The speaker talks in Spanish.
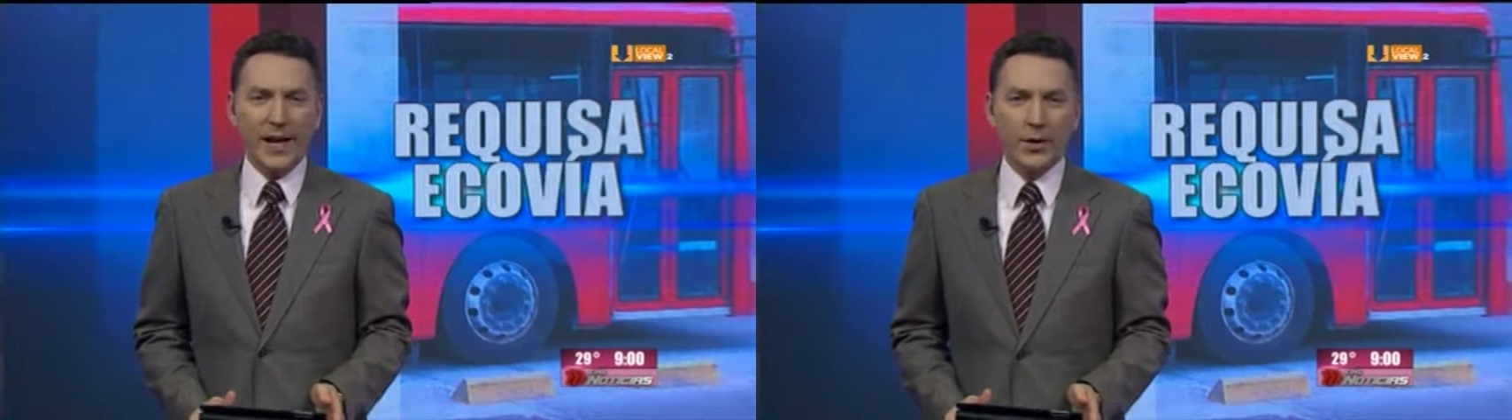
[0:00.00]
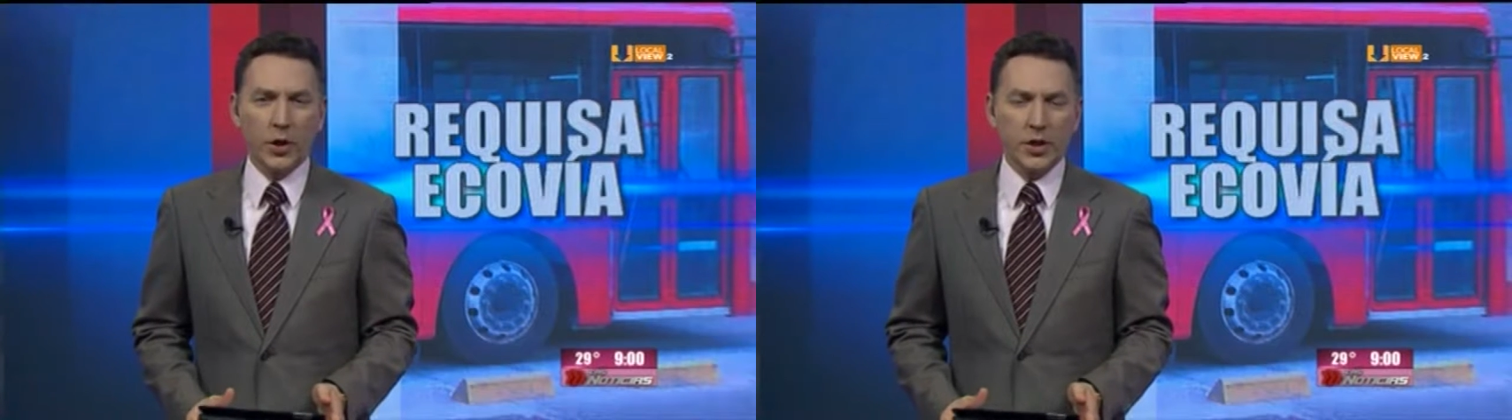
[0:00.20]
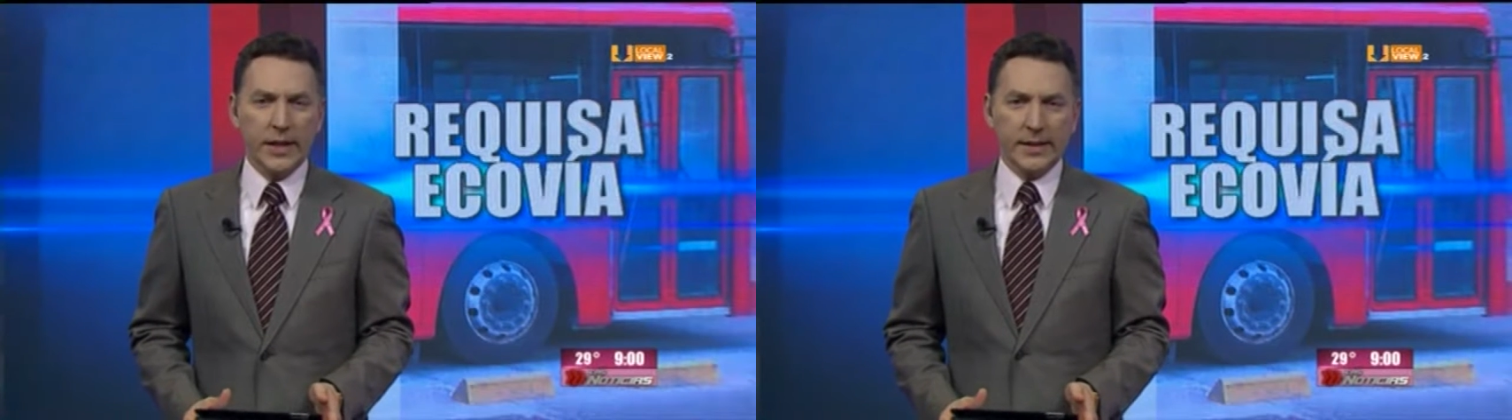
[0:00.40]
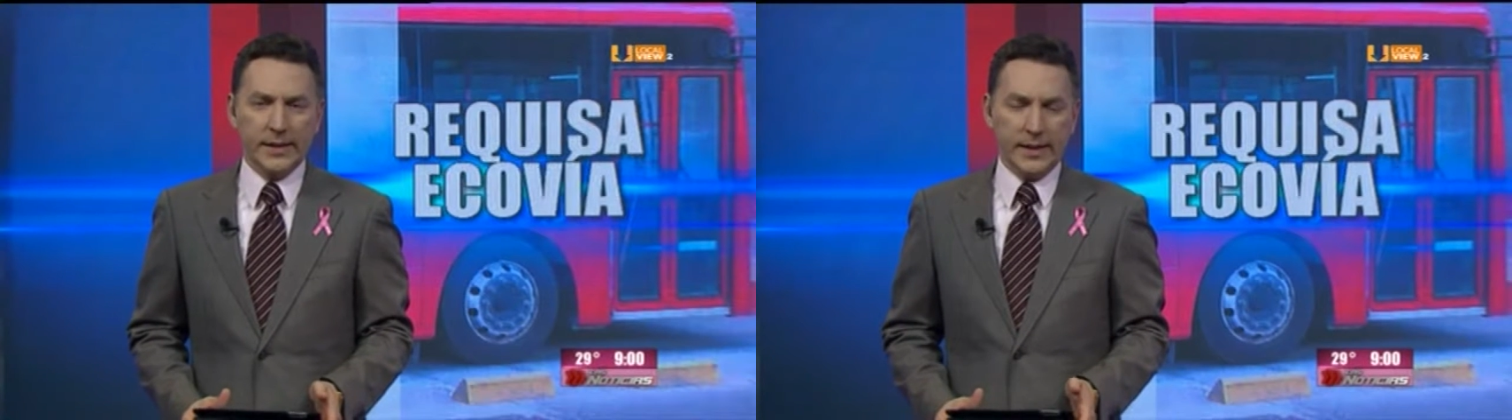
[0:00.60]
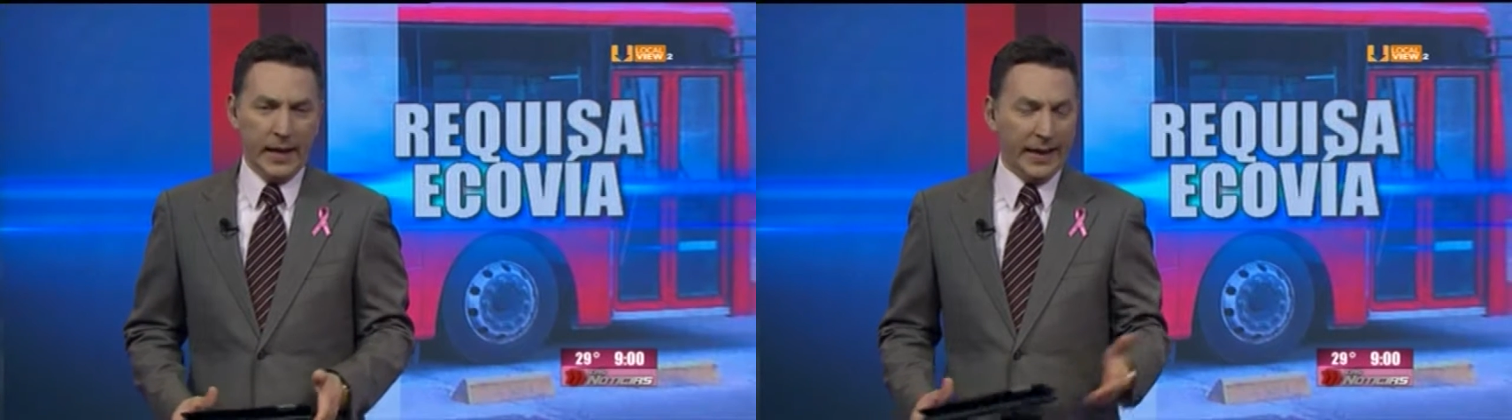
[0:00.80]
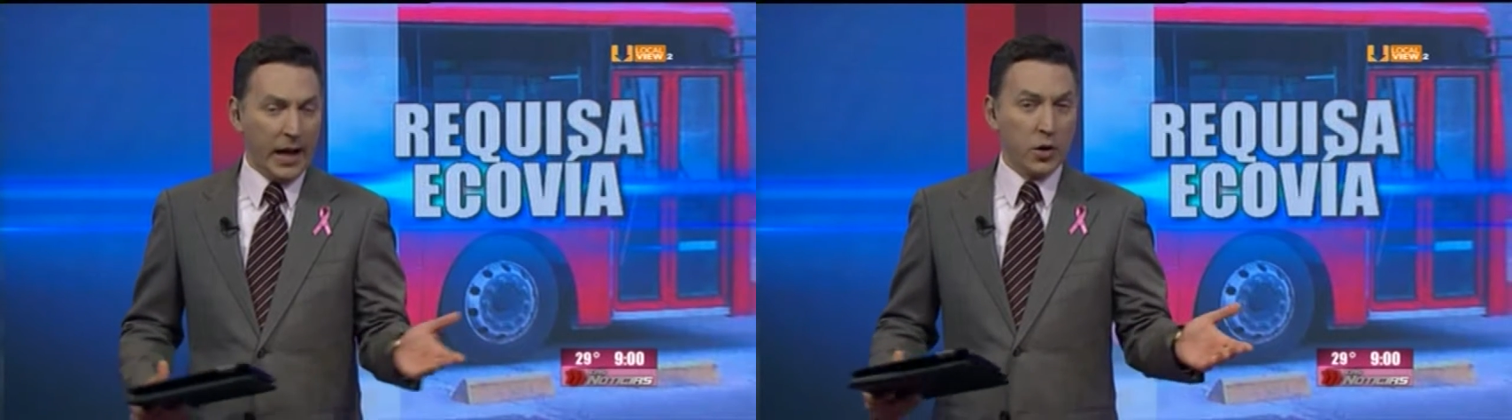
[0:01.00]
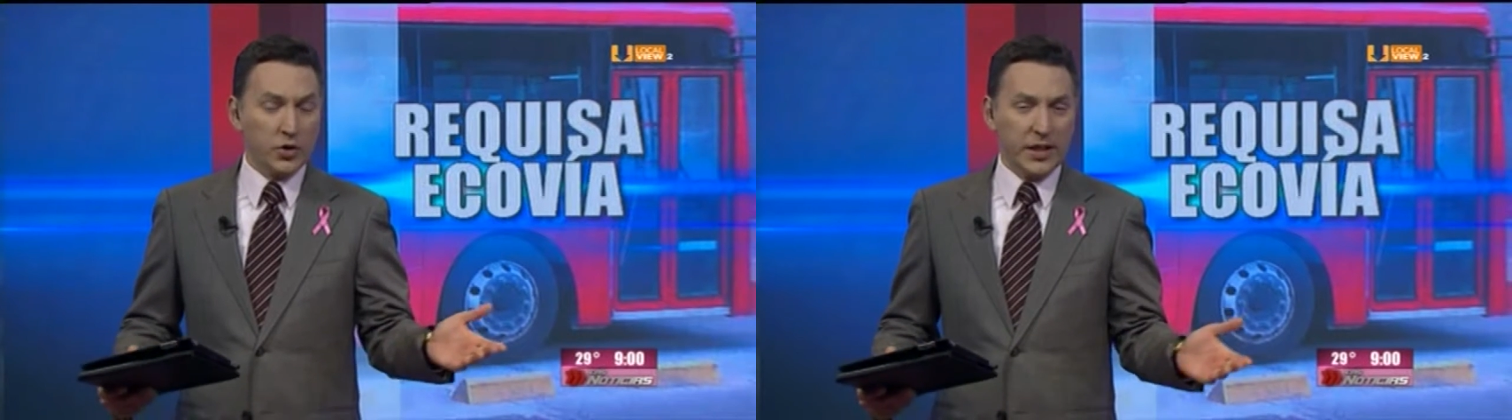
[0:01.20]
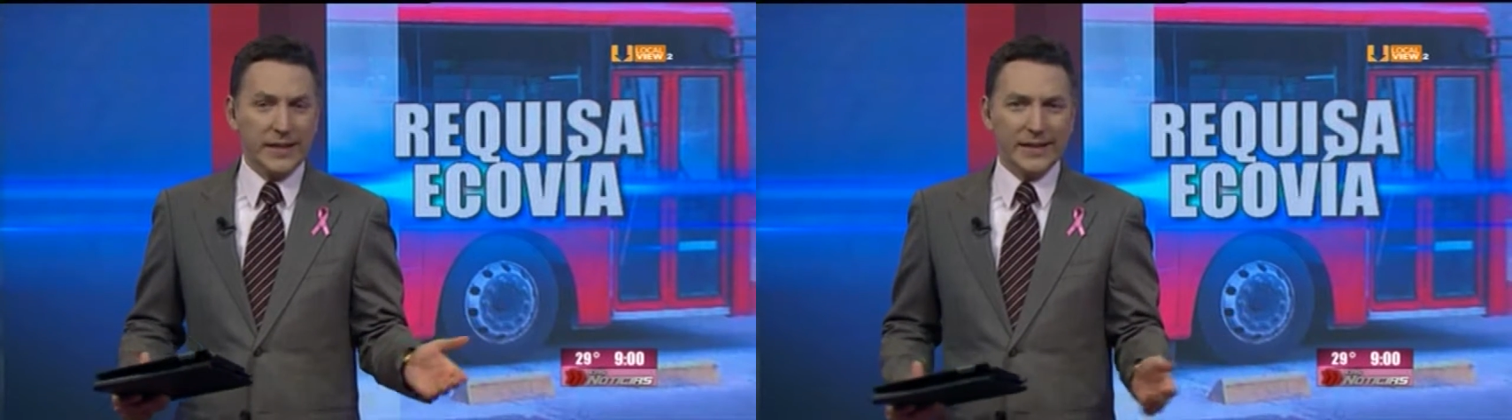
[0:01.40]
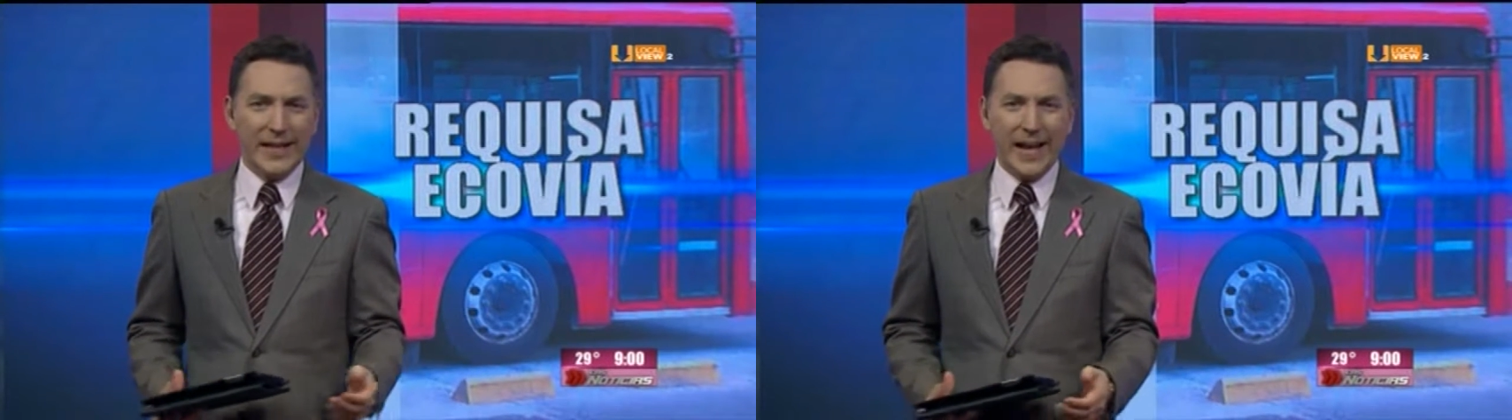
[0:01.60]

Buenas noches. ¿En qué consiste